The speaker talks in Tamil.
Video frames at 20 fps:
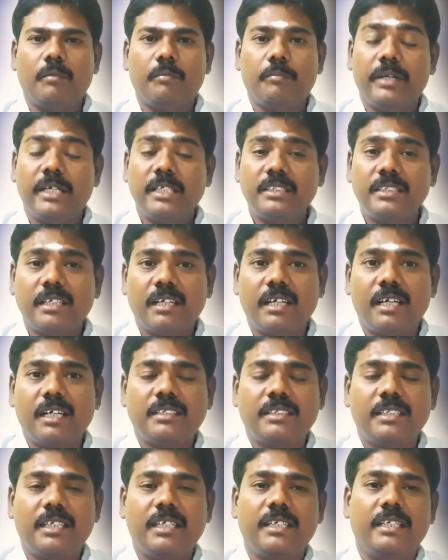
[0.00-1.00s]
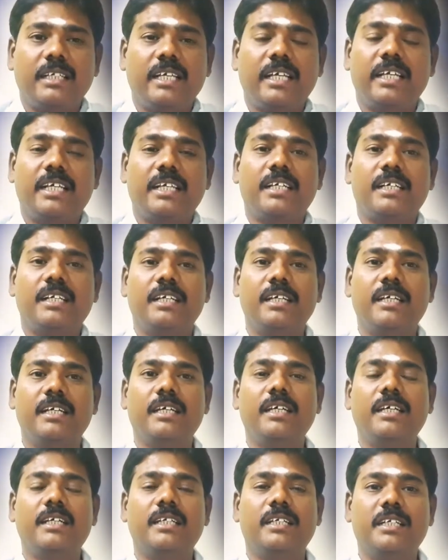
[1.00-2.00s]
மேசராசி நேயர்களே
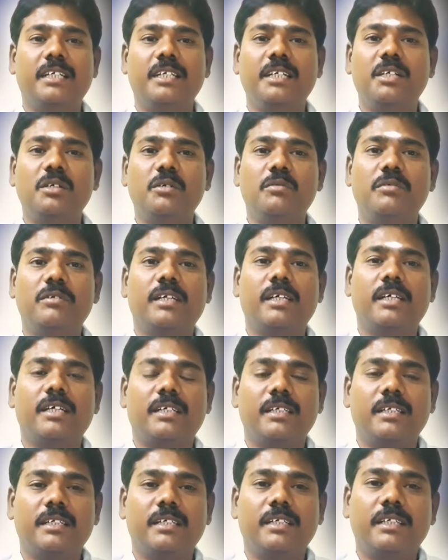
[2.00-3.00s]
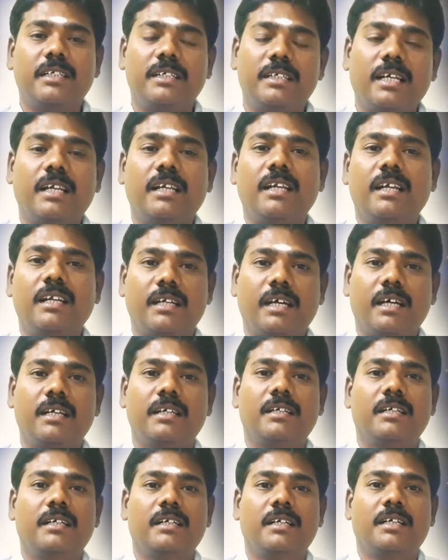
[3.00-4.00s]
இன்று உங்களுக்கு நல்ல நாள்
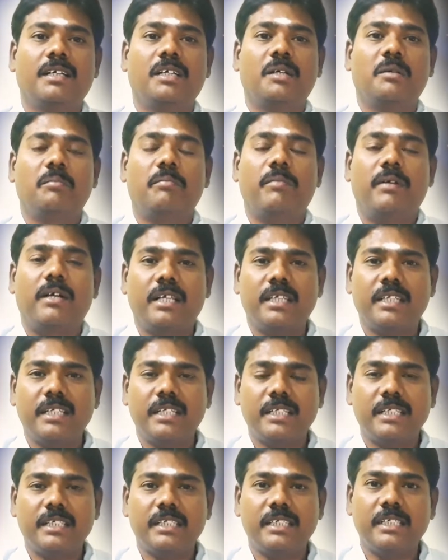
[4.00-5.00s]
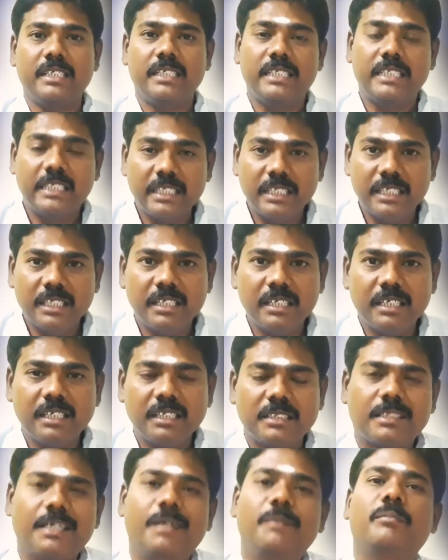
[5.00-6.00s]
மனதிற்கு இனிய
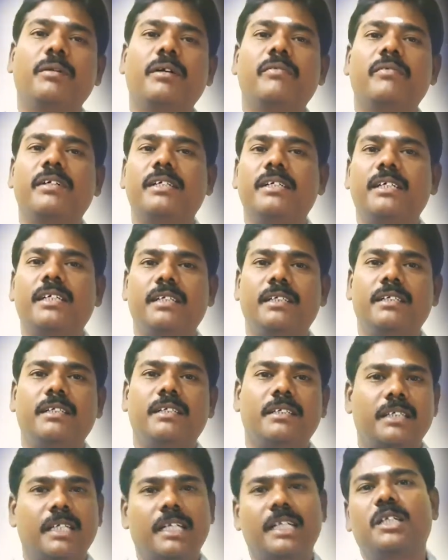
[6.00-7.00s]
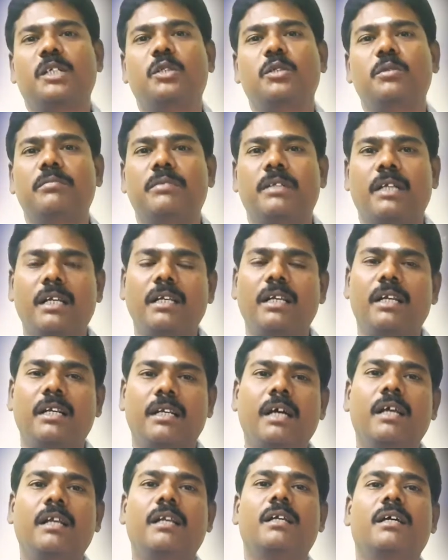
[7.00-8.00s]
சம்பவங்கள் நடக்கும் நல்ல
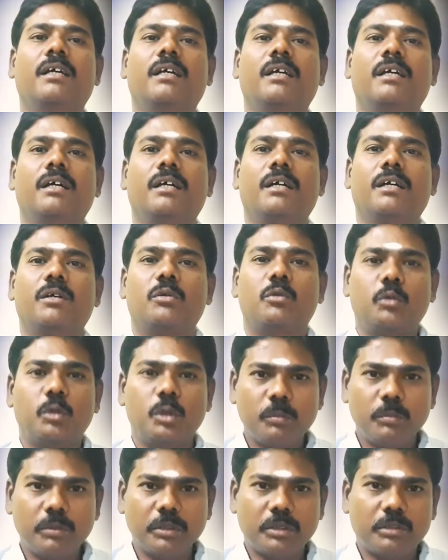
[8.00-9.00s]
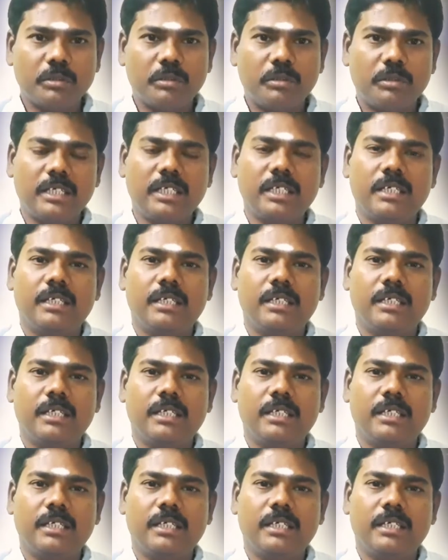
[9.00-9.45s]
நாள் குடும்பத்தோட